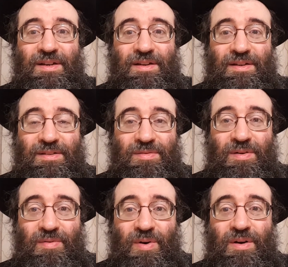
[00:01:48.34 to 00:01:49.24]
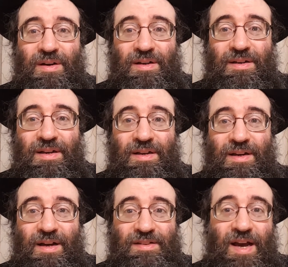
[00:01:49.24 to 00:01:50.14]
Э, своего э,
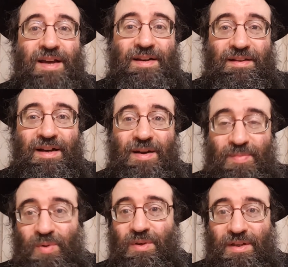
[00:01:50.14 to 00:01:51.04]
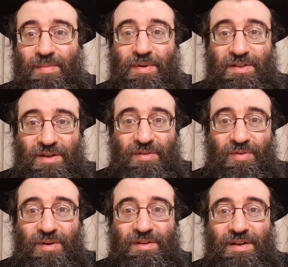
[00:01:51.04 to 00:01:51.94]
хозяина, да, компьютер там или
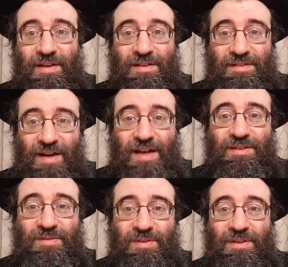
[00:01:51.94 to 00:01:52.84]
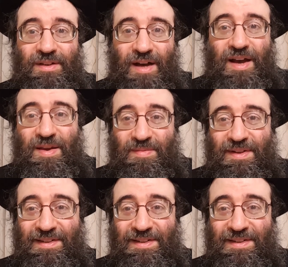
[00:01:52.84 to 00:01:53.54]
телефон, здравствуй, хайм.